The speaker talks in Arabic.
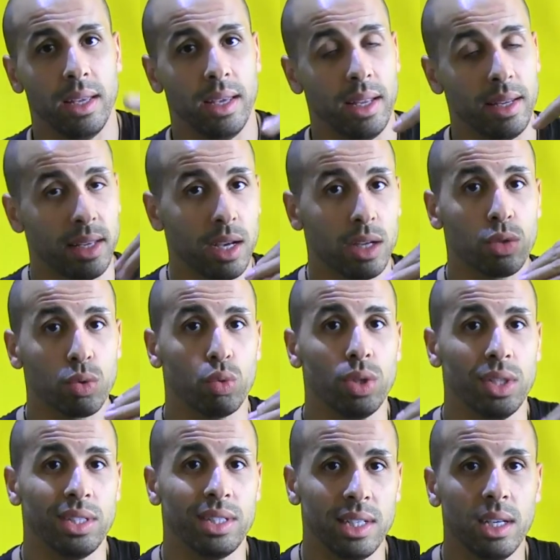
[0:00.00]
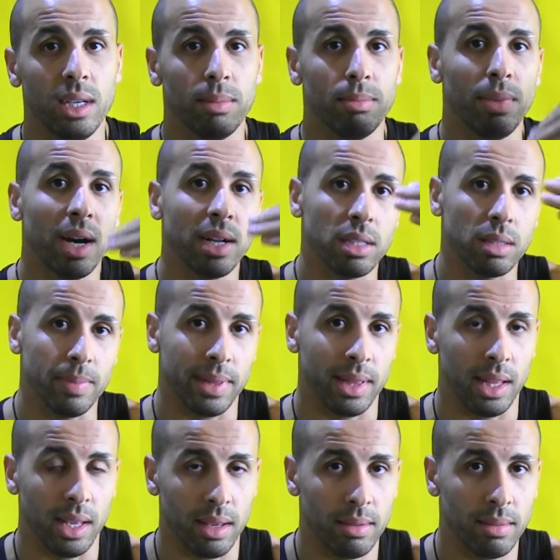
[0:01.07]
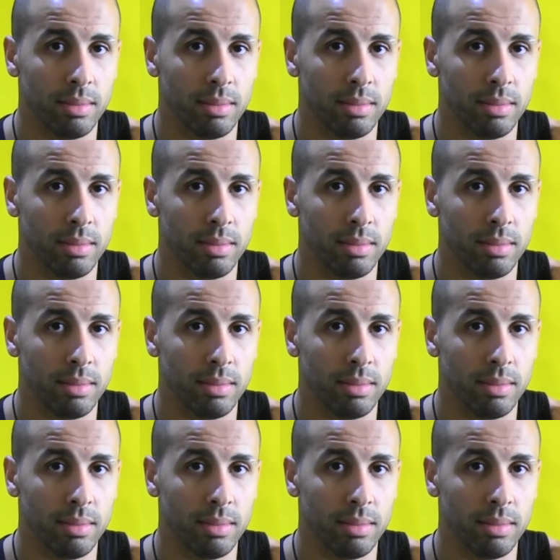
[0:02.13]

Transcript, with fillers: يعني كيخص تكوني انت باغا تبدلي